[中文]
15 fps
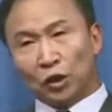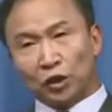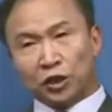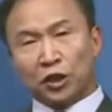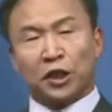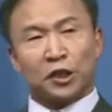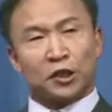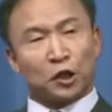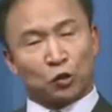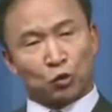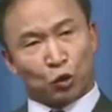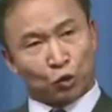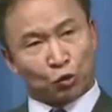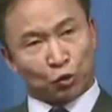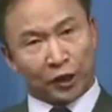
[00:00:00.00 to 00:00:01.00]
意之
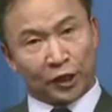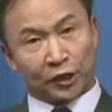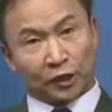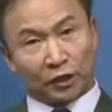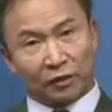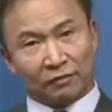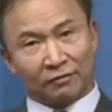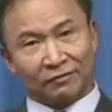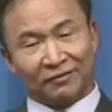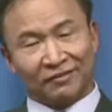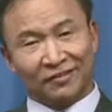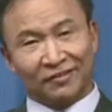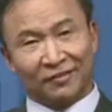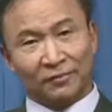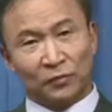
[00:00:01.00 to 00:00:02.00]
所随者，
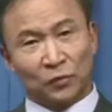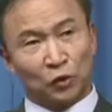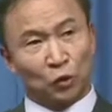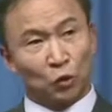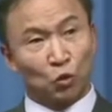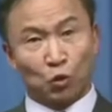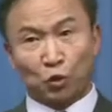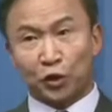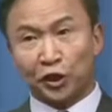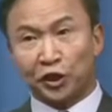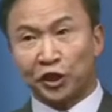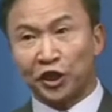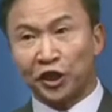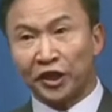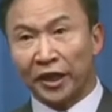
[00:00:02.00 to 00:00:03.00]
物之
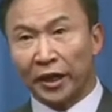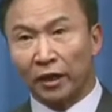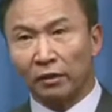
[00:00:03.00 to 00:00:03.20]
精也。